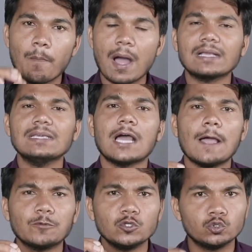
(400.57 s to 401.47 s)
बाकी
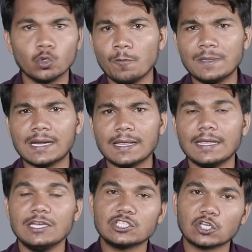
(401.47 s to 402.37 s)
आपकी जो भी राय
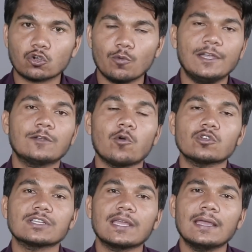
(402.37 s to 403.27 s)
है नीचे कॉमेंट
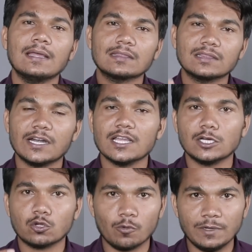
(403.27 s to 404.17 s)
बॉक्स है
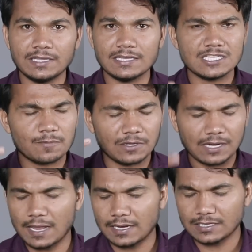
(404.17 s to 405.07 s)
धड़ाधड़ कॉमेंट कीजिए अपनी
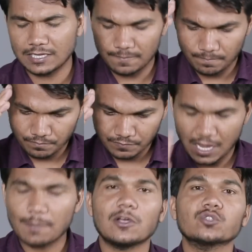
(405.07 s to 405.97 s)
राय रखिए
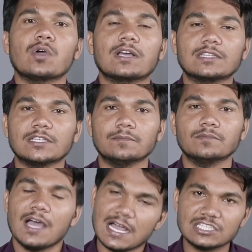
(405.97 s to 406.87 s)
आपका स्वागत है
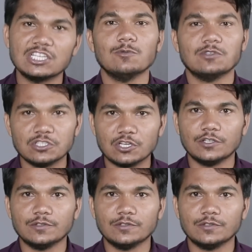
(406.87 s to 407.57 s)
आज के लिए बस इतना